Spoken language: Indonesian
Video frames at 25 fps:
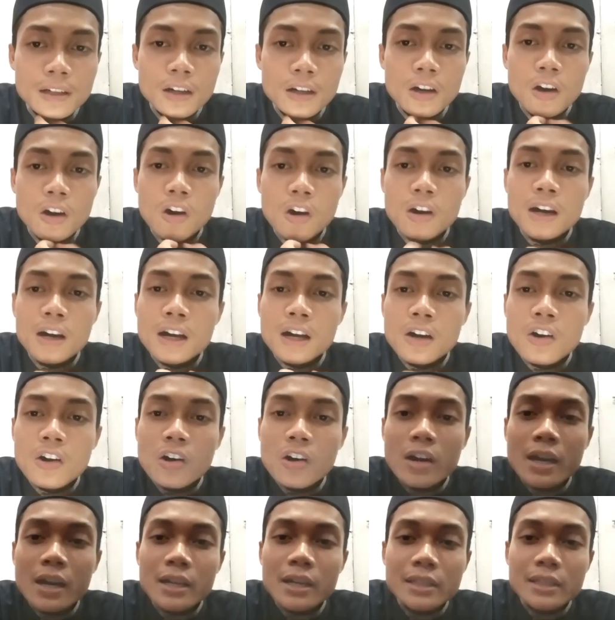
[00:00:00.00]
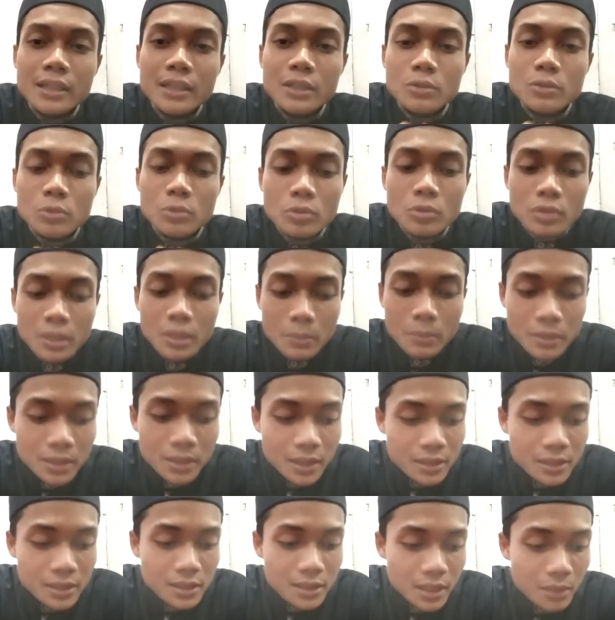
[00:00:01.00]
orang-orang yang duduk di
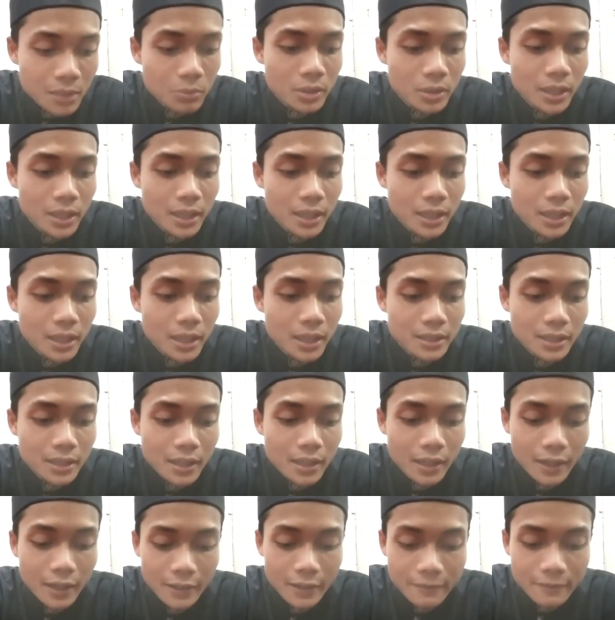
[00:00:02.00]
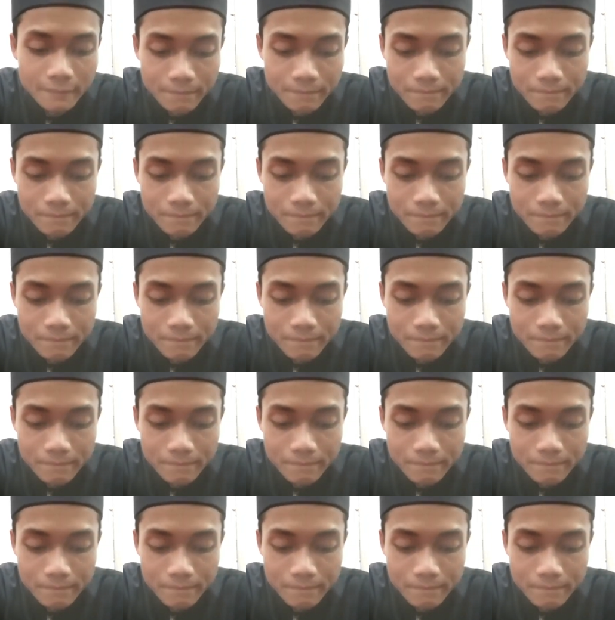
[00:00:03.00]
majelis ilmu dikatakan